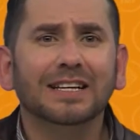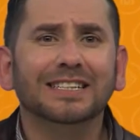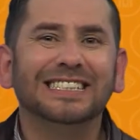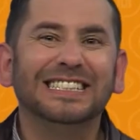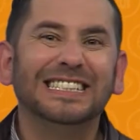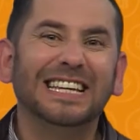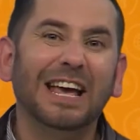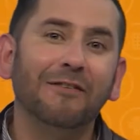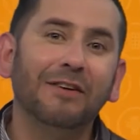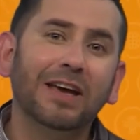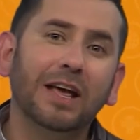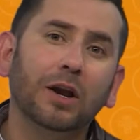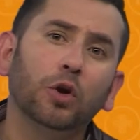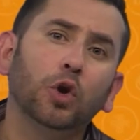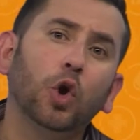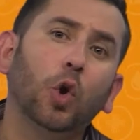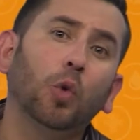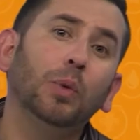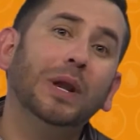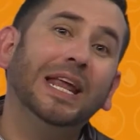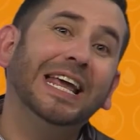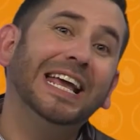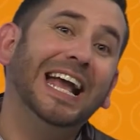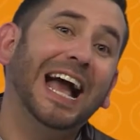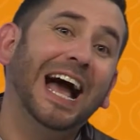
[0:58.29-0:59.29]
se vieron
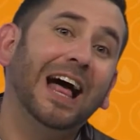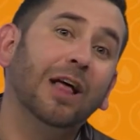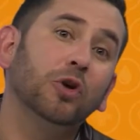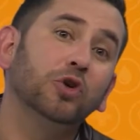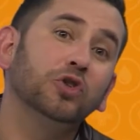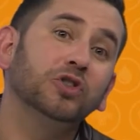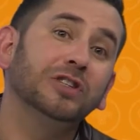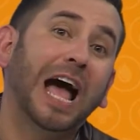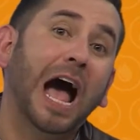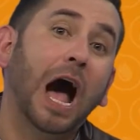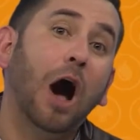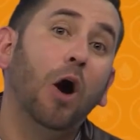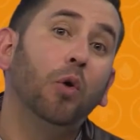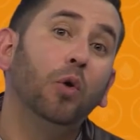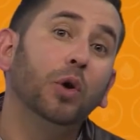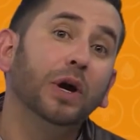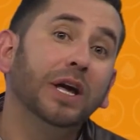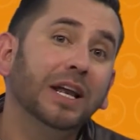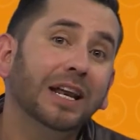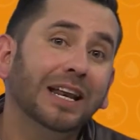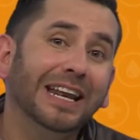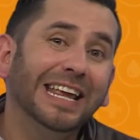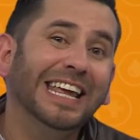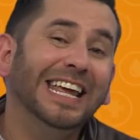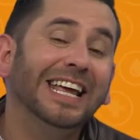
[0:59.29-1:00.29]
obligados a
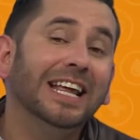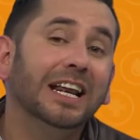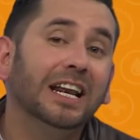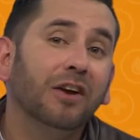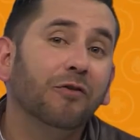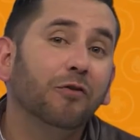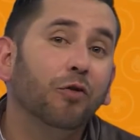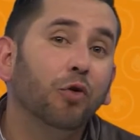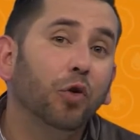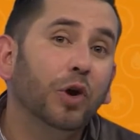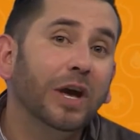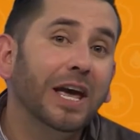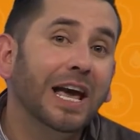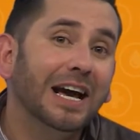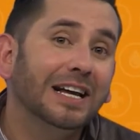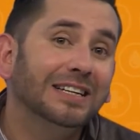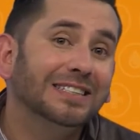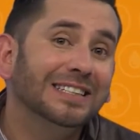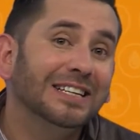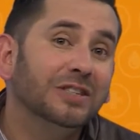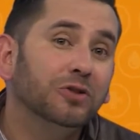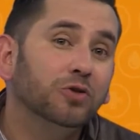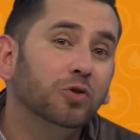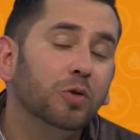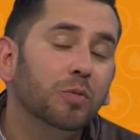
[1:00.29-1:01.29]
huir y
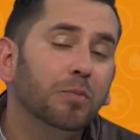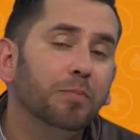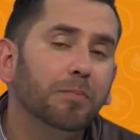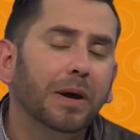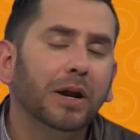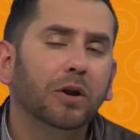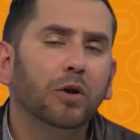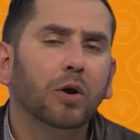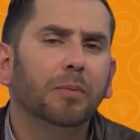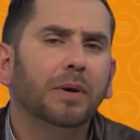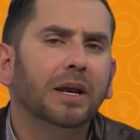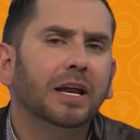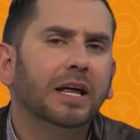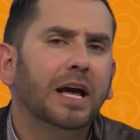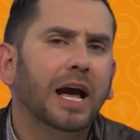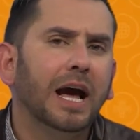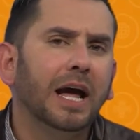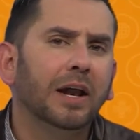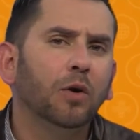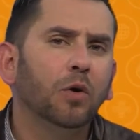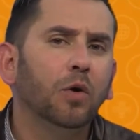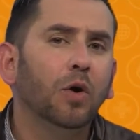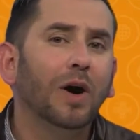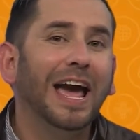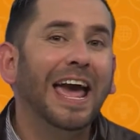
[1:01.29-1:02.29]
refugiarse en su imperio
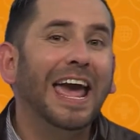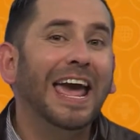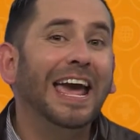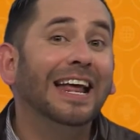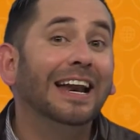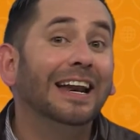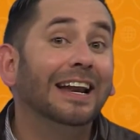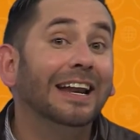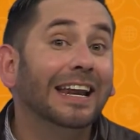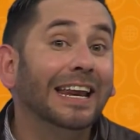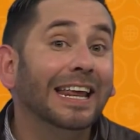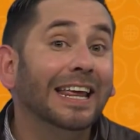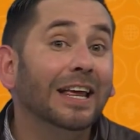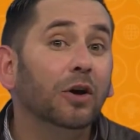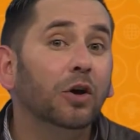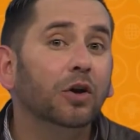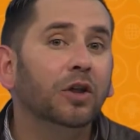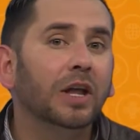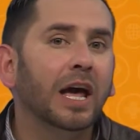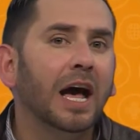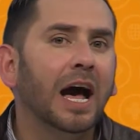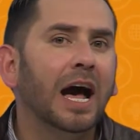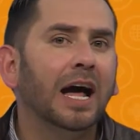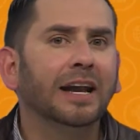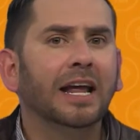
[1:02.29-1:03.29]
americano en Río
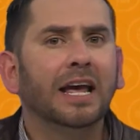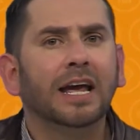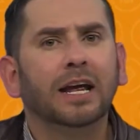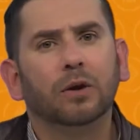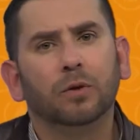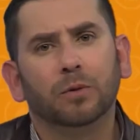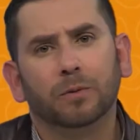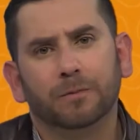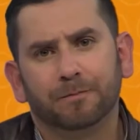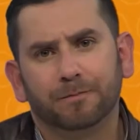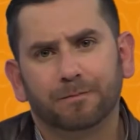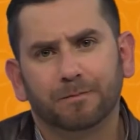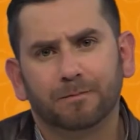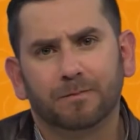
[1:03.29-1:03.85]
de Janeiro.